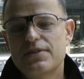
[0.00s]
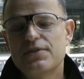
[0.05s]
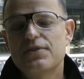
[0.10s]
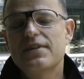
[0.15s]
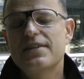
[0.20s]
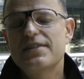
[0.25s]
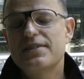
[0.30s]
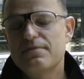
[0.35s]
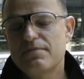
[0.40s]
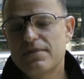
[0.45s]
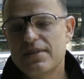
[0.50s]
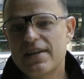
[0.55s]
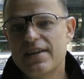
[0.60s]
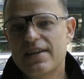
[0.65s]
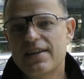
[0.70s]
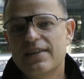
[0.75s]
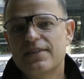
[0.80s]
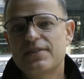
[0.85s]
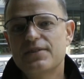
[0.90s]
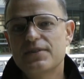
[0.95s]
Coraz
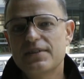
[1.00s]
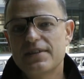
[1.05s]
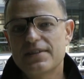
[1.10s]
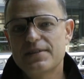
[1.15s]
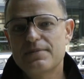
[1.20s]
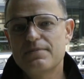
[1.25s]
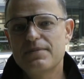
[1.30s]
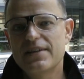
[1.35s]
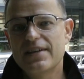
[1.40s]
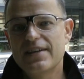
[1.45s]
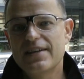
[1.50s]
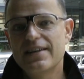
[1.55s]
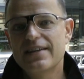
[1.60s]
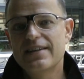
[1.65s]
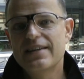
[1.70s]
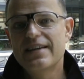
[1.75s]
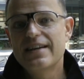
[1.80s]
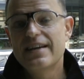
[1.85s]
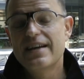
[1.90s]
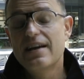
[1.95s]
mniej, coraz
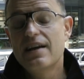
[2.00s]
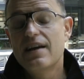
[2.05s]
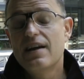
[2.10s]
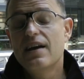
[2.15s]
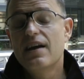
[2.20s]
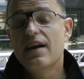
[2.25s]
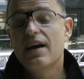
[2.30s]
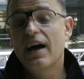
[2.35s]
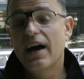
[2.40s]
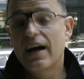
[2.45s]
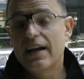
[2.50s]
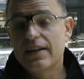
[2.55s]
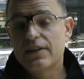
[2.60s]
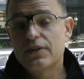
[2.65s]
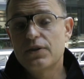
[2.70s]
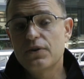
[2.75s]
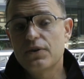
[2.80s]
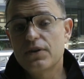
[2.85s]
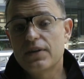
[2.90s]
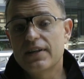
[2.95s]
mniej, ale
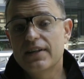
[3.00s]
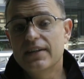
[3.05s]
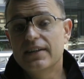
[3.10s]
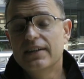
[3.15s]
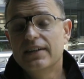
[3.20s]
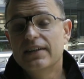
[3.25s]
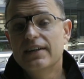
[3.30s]
trochę.